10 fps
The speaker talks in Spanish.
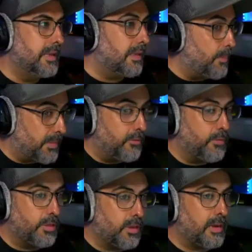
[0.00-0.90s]
Y empezó a
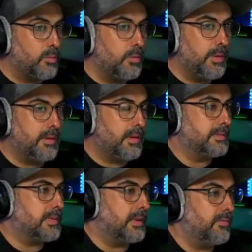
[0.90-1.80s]
funcionar muy bien
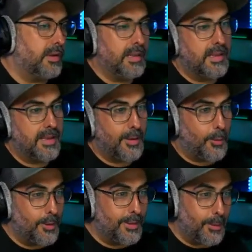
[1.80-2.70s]
hasta que al final ya
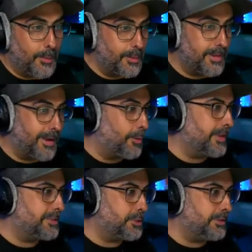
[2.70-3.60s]
llegó y digo, bueno, ya lo he
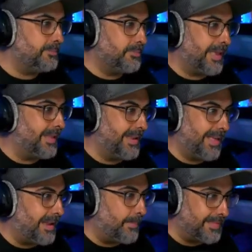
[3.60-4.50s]
hecho, eh,
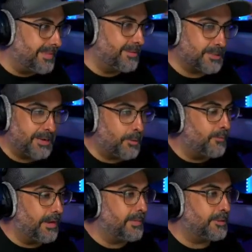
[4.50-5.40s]
la, o sea, el
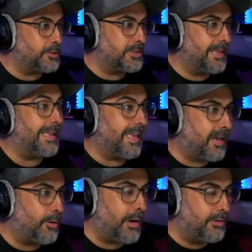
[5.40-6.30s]
confinamiento sigue, ¿qué
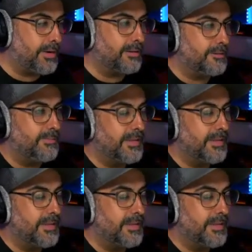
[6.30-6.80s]
hago ahora, no?